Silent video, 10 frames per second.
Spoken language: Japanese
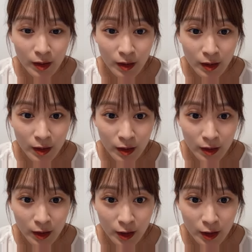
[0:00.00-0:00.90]
ん
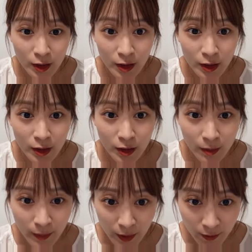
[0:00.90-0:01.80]
こ
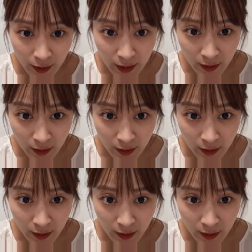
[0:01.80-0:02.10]
んばんは